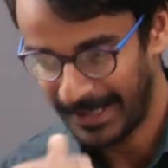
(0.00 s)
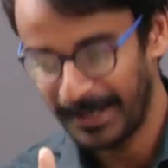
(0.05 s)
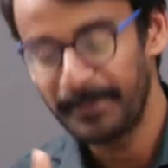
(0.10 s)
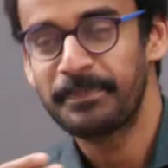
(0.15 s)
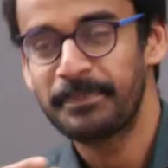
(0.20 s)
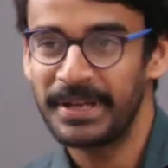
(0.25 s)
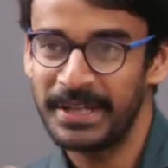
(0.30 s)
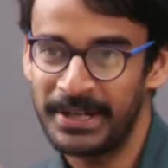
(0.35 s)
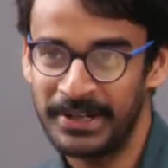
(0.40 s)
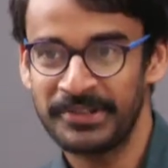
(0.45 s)
ఆ
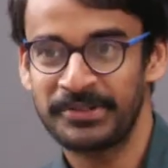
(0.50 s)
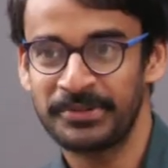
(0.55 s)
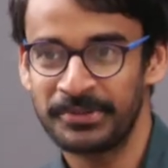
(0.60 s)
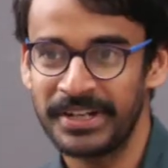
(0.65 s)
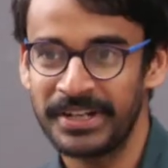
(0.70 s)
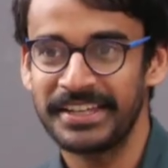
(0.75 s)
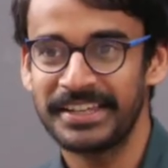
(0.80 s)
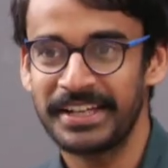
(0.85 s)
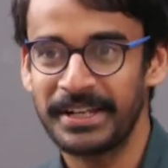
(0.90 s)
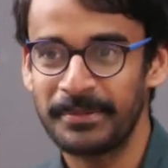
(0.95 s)
పేరెంట్స్
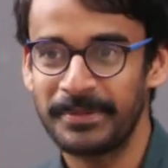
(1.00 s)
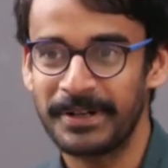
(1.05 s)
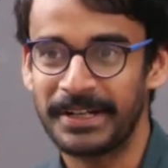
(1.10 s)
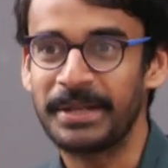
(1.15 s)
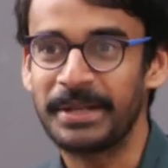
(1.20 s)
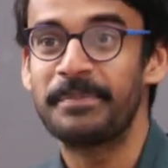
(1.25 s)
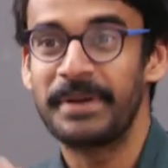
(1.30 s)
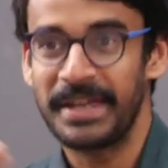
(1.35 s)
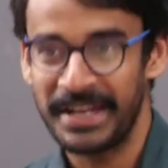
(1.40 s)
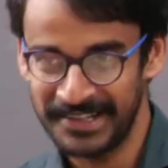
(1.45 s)
ఉండేదాన్ని
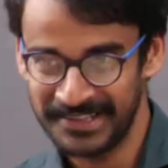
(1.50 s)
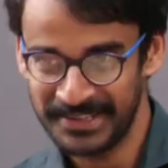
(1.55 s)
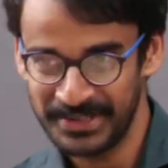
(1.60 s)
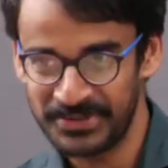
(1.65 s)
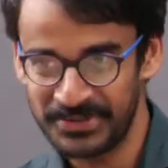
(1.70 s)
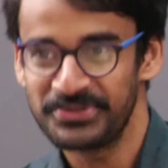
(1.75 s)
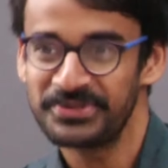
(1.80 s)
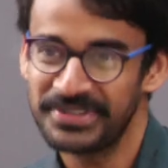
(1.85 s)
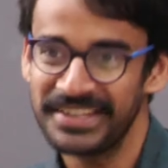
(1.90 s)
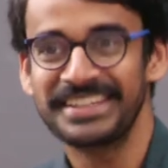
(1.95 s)
బట్టి
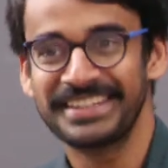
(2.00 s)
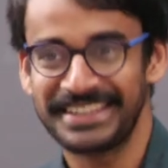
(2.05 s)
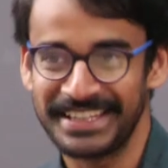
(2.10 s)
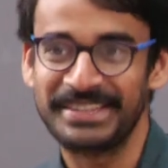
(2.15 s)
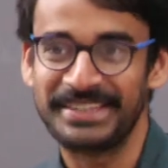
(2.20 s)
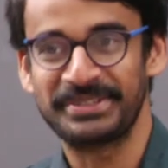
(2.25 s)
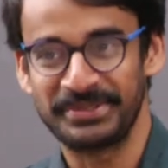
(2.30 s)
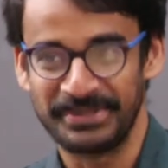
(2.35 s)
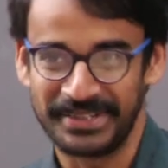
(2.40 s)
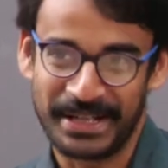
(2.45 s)
పేరెంట్స్ని చూసి
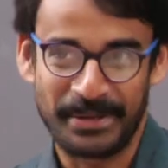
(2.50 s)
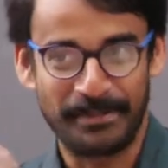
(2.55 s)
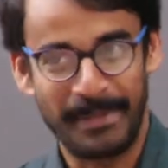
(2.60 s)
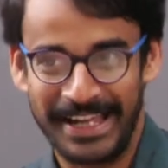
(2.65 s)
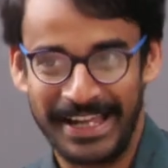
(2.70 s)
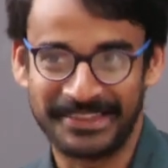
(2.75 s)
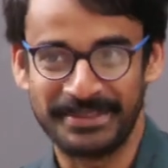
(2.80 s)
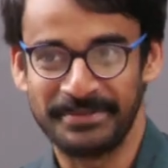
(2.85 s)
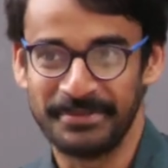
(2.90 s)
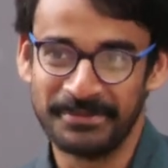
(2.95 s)
తెలుసుకుంటారు
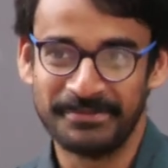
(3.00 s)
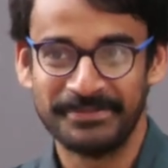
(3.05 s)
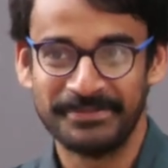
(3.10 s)
మ్యాక్సిమం